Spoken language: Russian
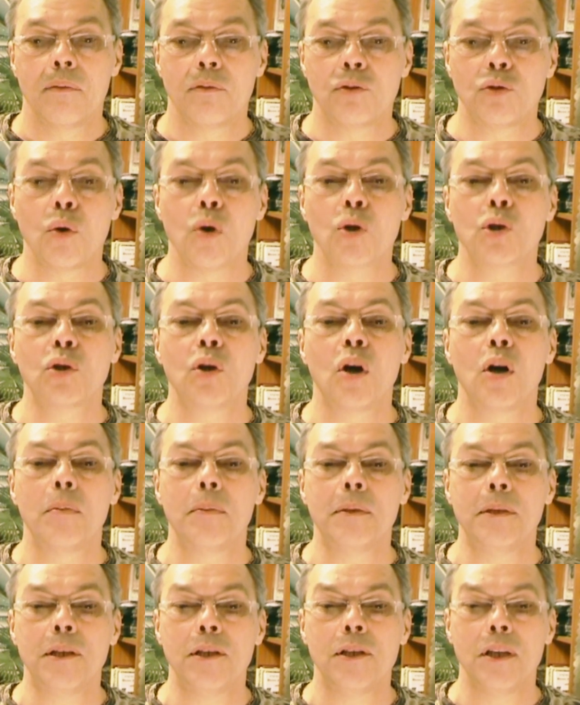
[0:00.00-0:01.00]
Все, что
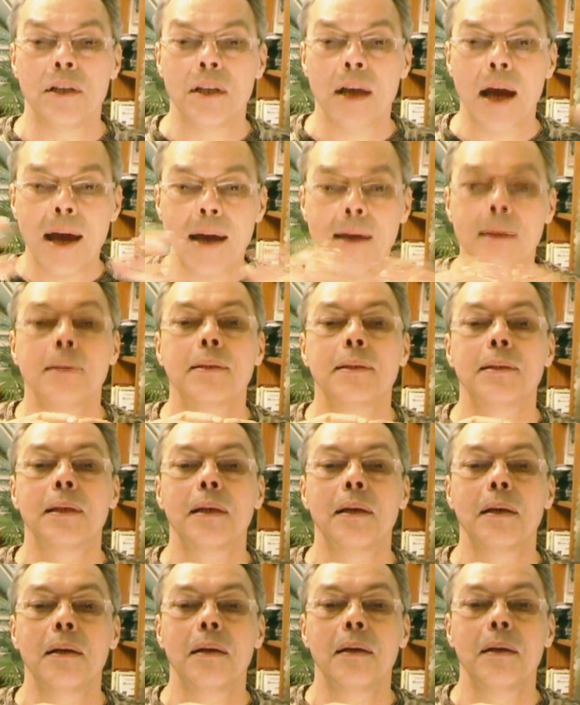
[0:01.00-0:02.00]

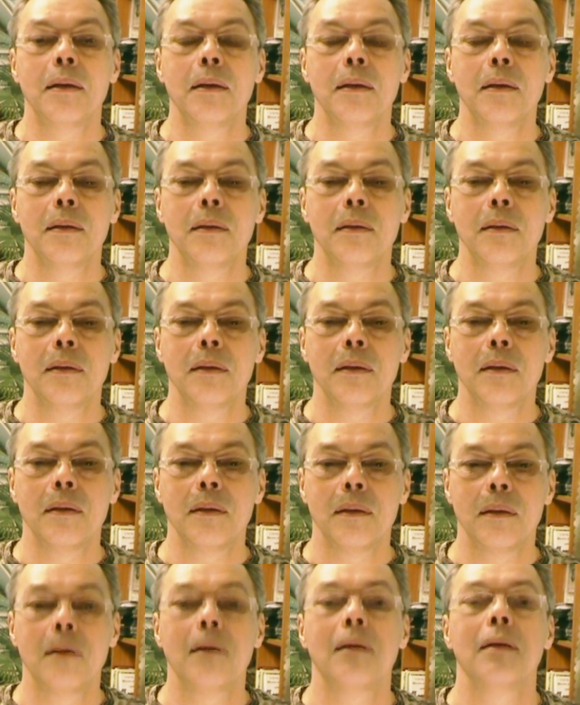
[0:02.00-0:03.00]
объединяется,
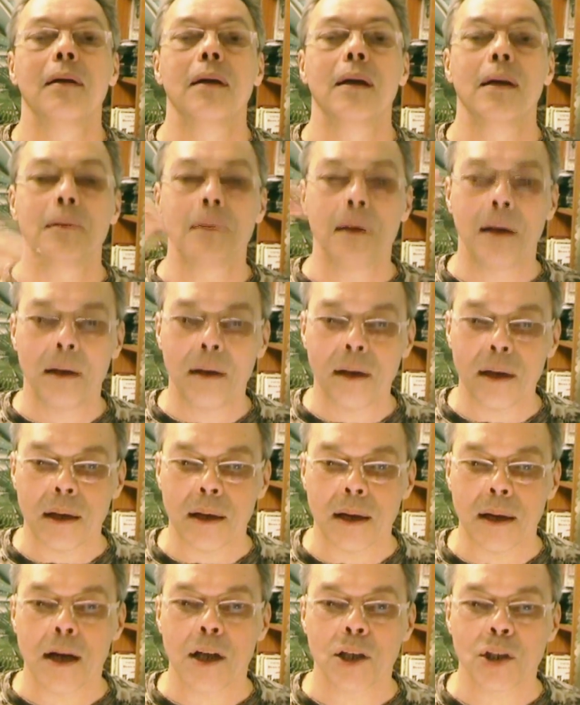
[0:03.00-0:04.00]
это
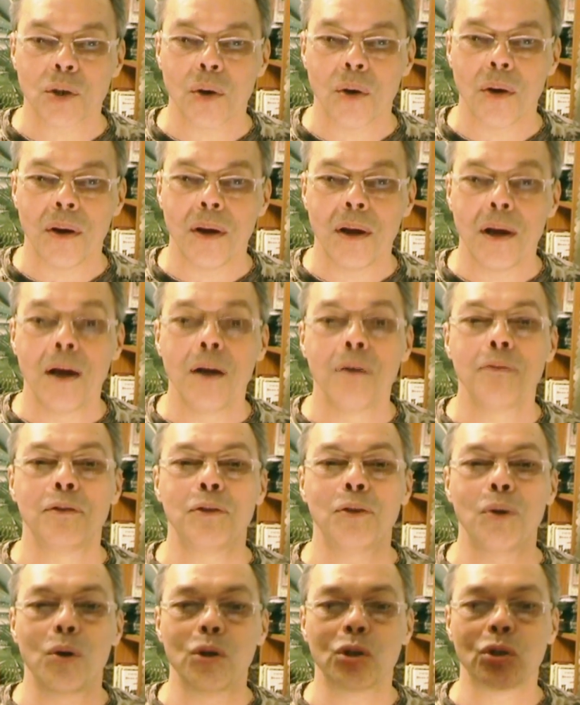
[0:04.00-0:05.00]
хорошо.
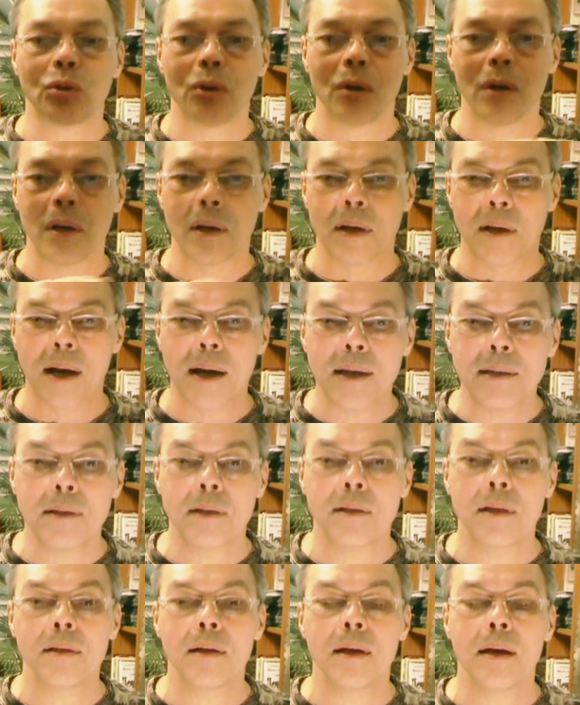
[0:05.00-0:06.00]
Все, что
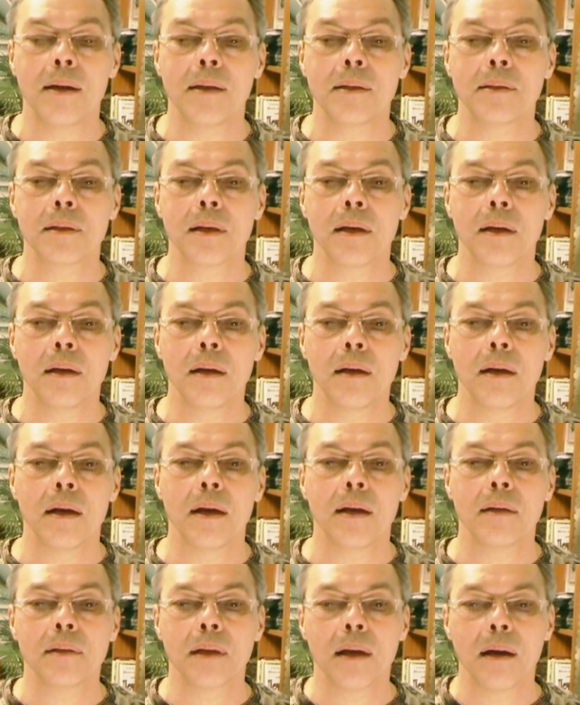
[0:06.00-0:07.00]
разъединяется,
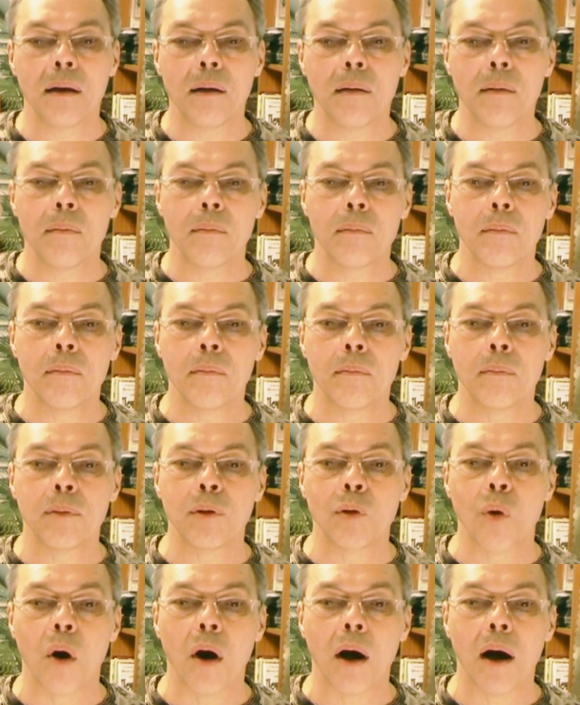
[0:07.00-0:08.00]
это
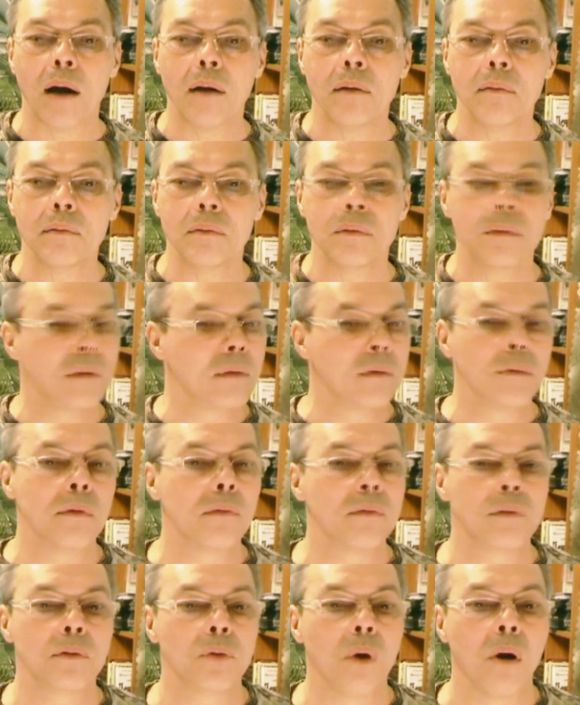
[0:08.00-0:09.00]
плохо.
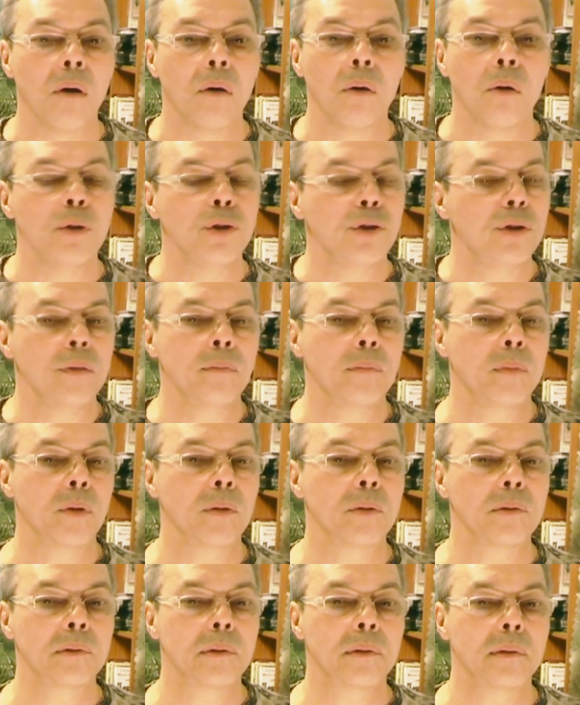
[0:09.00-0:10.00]
Все очень
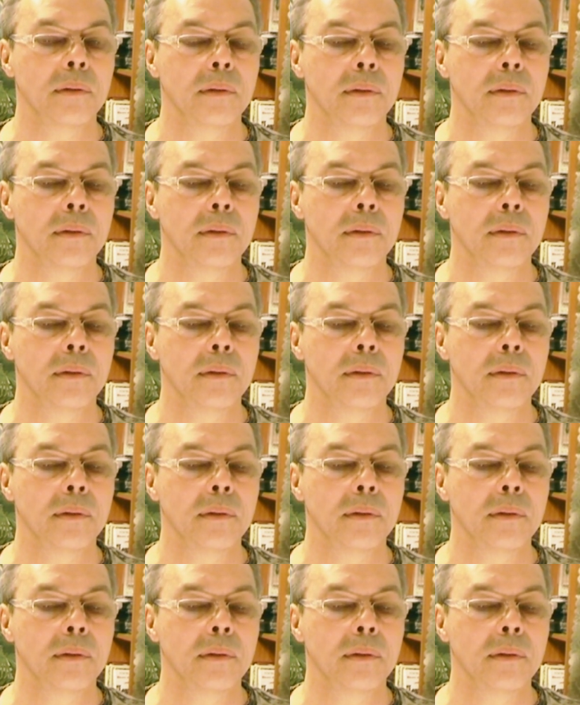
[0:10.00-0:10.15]
просто.